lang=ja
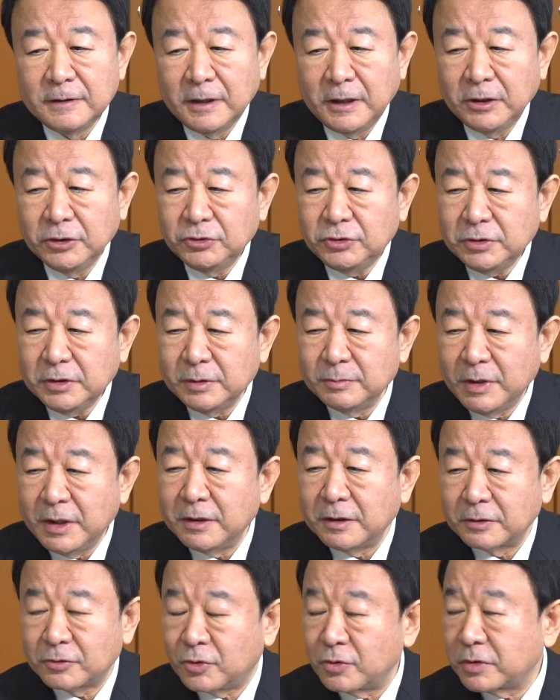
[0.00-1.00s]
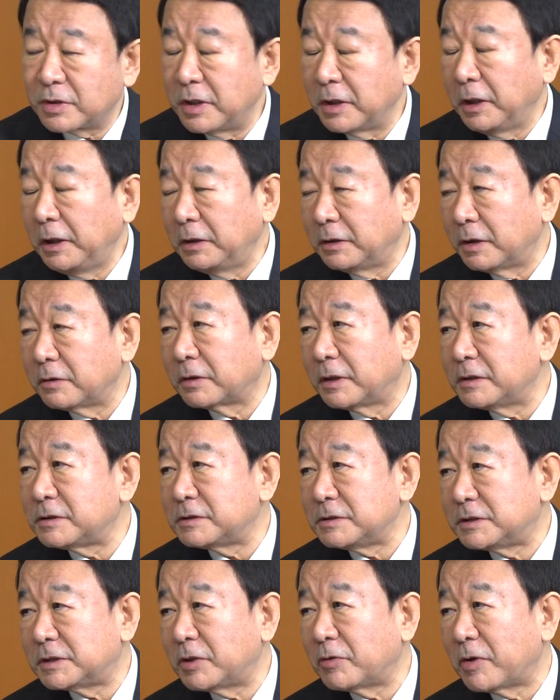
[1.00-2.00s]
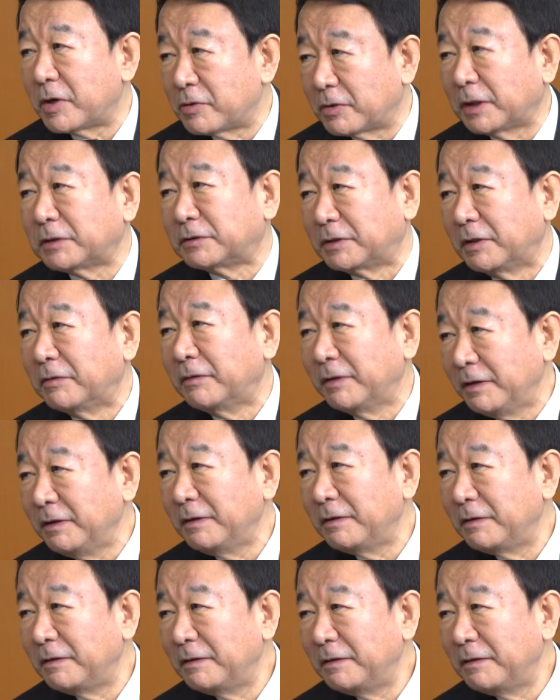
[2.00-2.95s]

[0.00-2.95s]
あの時まあ国会議員になる決意した方が良かったよね。